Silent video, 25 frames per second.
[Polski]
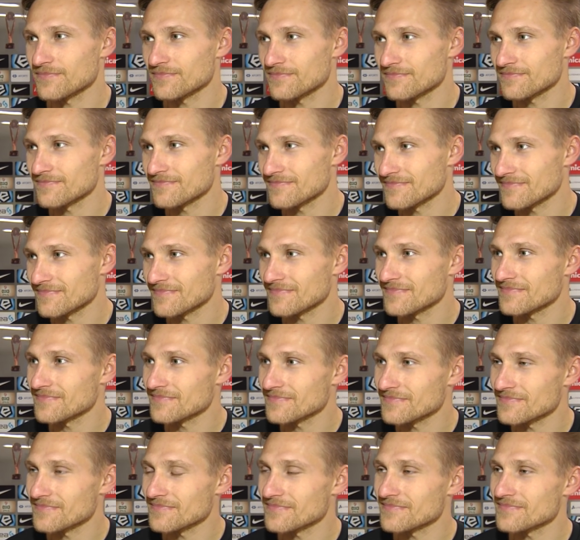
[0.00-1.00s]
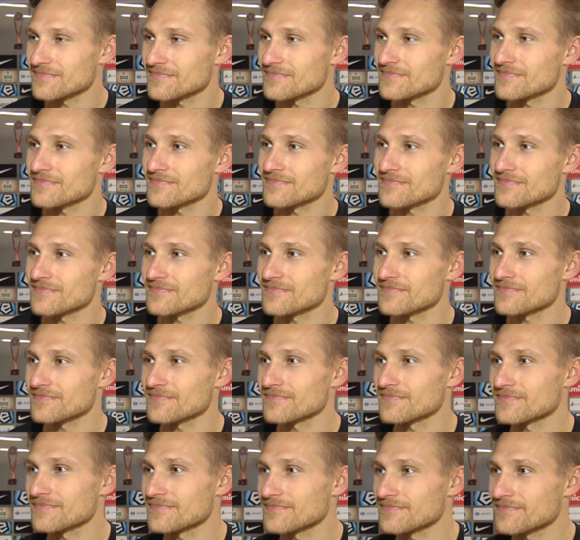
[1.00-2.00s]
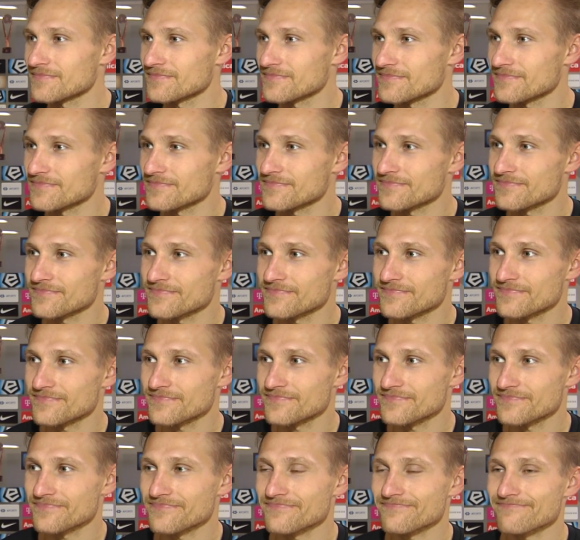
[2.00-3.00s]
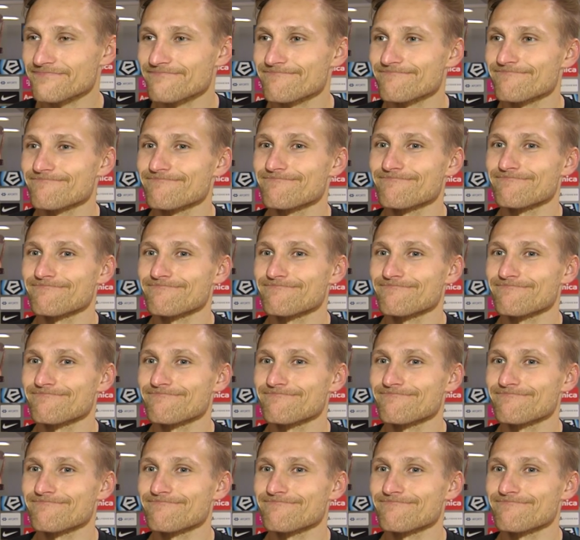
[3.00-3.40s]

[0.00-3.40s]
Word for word: jedyna dziwna rzecz, że tak naprawdę po drugiej stronie w zespole Lecha